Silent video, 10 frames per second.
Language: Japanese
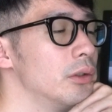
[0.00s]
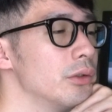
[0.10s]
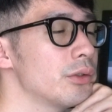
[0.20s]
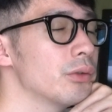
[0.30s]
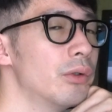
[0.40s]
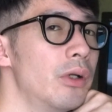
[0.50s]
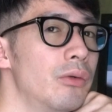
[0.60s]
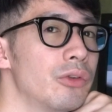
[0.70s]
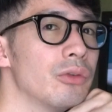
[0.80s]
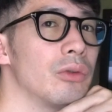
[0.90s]
それ
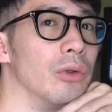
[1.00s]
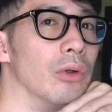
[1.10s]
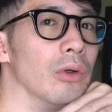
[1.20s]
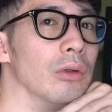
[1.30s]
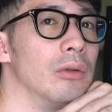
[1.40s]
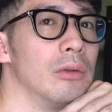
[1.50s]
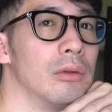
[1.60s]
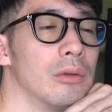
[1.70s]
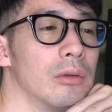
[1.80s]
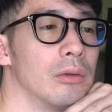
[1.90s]
をちょっと
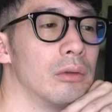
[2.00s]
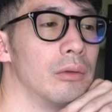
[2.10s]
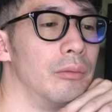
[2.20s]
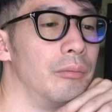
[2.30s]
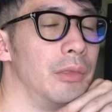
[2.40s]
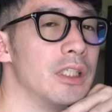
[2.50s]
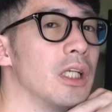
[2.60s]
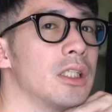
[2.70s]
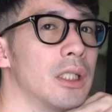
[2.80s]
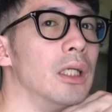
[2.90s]
目
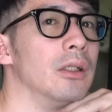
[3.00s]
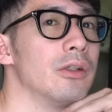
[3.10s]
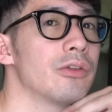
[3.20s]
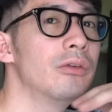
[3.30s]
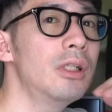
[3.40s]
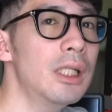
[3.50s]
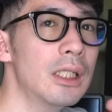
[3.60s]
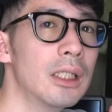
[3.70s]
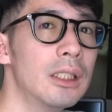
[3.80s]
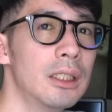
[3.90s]
指したいその
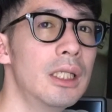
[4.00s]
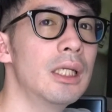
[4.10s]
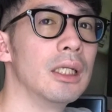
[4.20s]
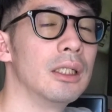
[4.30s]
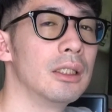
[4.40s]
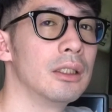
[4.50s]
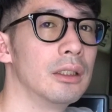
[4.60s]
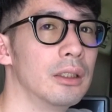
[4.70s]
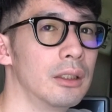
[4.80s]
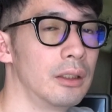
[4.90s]
中で
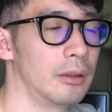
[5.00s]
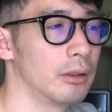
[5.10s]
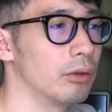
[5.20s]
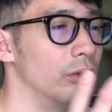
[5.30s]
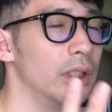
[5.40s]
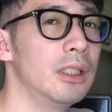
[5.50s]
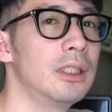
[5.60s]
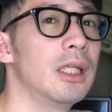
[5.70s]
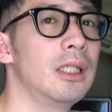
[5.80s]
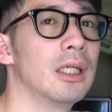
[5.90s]
こう
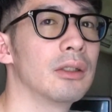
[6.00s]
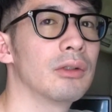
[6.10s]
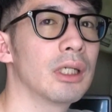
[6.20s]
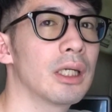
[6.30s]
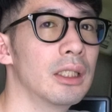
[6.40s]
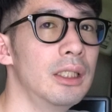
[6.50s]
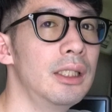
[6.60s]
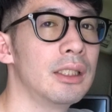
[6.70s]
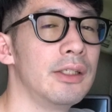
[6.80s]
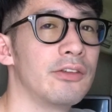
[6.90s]
インテリアの中
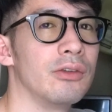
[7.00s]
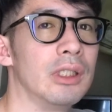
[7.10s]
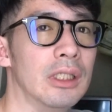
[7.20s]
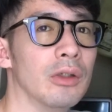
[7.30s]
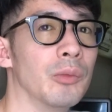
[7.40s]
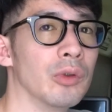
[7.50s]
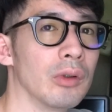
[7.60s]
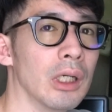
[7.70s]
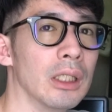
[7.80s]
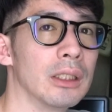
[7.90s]
にディズニーのもの
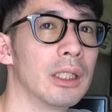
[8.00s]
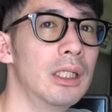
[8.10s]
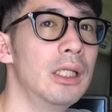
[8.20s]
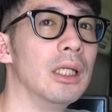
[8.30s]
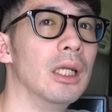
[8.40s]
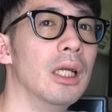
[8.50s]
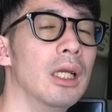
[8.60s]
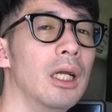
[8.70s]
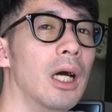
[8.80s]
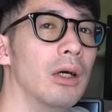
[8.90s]
があったり
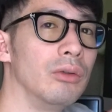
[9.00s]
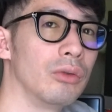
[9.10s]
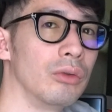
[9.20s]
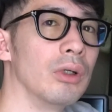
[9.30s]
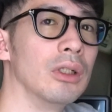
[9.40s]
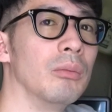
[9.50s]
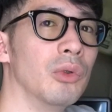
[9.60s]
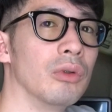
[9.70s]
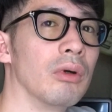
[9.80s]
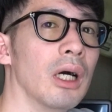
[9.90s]
アウトドアの
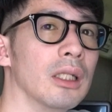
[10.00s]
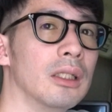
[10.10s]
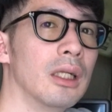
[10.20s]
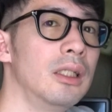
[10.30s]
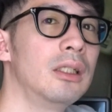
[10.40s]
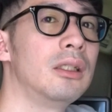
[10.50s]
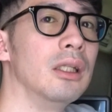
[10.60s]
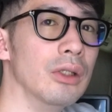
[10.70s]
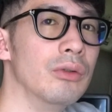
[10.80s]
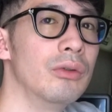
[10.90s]
ものがあったりって
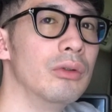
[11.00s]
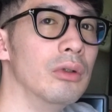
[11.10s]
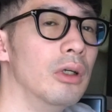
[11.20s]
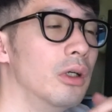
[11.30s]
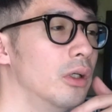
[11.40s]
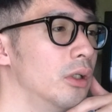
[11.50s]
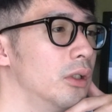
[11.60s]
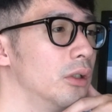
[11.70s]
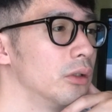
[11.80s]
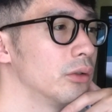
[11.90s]
いう
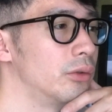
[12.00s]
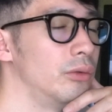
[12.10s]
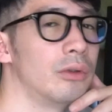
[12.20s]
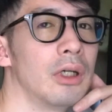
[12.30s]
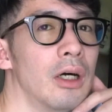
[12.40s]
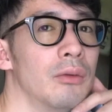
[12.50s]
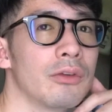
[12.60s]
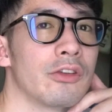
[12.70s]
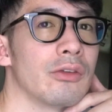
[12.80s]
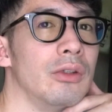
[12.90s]
空間を
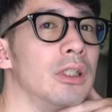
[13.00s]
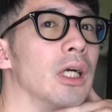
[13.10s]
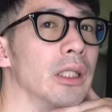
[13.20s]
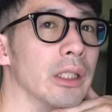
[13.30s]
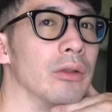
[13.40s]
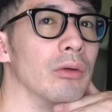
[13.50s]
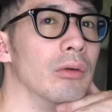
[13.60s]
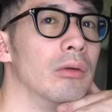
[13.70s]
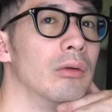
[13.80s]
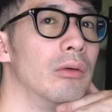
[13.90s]
作りたいなと
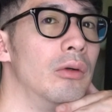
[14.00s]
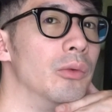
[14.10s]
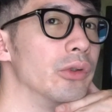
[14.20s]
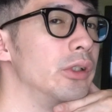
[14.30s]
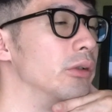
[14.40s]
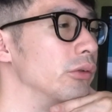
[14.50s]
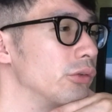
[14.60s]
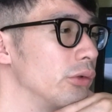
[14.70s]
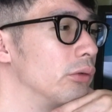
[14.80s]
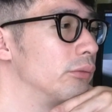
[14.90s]
思ってるんですよ。